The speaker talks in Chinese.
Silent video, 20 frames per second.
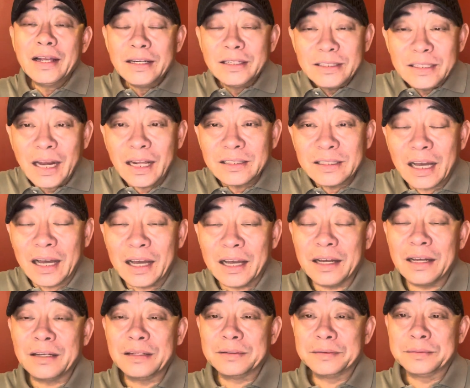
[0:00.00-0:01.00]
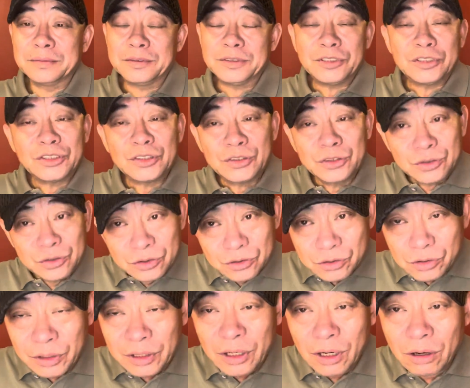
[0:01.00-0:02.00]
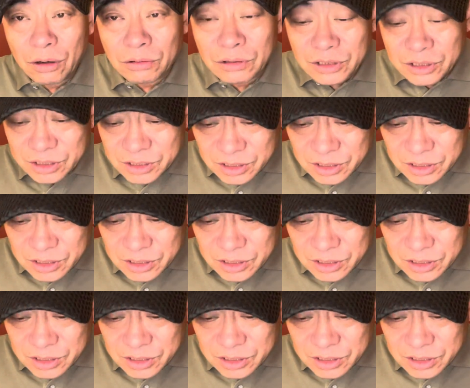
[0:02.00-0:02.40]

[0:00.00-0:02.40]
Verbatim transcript: 让他最后